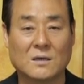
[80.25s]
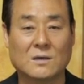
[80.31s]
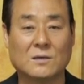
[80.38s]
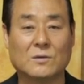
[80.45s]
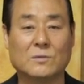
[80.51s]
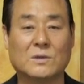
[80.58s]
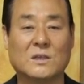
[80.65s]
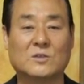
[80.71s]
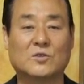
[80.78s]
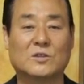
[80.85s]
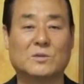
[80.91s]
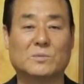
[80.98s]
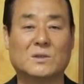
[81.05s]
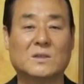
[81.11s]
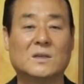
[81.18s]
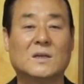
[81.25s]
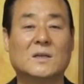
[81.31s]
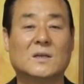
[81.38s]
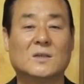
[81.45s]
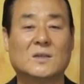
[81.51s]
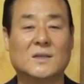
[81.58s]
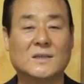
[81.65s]
그리고 예수님은
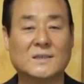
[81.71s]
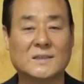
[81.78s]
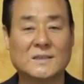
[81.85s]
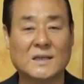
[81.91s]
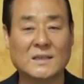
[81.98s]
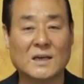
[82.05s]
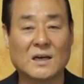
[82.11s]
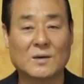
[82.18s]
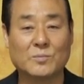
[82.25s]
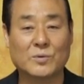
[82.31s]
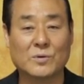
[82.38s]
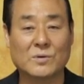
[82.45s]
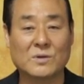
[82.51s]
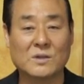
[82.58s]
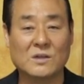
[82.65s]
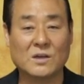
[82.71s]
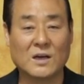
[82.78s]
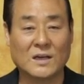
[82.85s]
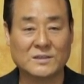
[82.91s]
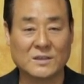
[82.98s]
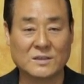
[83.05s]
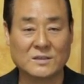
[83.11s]
대제사장 앞으로
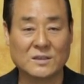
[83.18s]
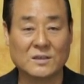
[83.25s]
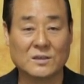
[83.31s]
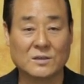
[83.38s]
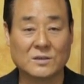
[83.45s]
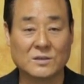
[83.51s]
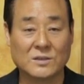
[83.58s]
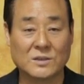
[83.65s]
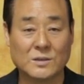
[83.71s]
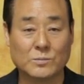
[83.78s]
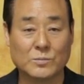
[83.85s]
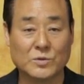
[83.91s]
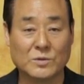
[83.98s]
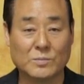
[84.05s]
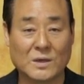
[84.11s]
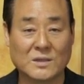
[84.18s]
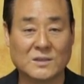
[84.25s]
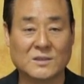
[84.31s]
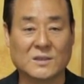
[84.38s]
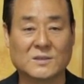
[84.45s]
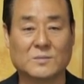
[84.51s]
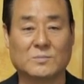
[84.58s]
끌려가셔서 신문
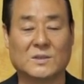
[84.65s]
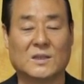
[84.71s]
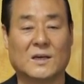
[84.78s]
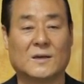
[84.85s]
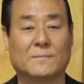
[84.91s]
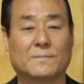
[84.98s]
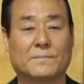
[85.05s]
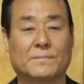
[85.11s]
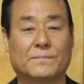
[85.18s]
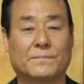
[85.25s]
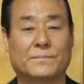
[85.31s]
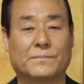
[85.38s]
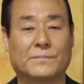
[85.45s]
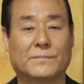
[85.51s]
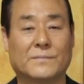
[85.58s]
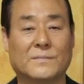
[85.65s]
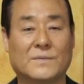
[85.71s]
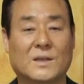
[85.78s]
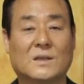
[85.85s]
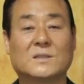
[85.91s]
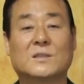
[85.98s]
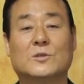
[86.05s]
받으셨습니다.
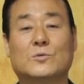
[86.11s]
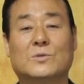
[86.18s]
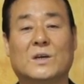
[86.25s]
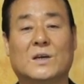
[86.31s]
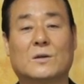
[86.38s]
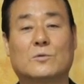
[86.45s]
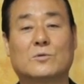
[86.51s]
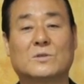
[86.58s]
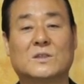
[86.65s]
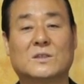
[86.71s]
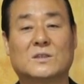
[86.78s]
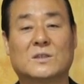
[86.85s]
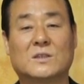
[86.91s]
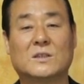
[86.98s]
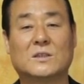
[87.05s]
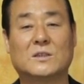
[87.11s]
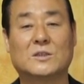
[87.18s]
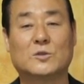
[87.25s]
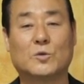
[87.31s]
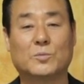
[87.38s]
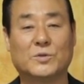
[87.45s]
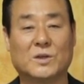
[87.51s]
당시 유대의 공식적인
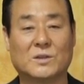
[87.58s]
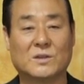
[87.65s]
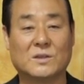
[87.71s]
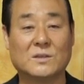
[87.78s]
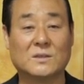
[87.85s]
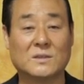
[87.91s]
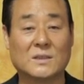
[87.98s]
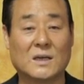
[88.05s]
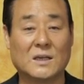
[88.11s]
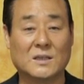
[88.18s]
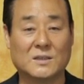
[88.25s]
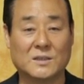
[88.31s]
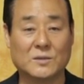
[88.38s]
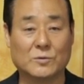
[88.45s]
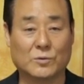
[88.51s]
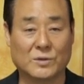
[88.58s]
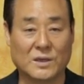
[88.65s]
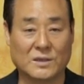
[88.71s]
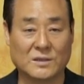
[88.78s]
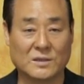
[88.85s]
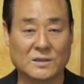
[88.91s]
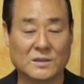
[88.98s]
지도부였던 사내들인
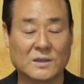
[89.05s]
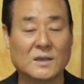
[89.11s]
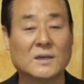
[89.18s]
공회는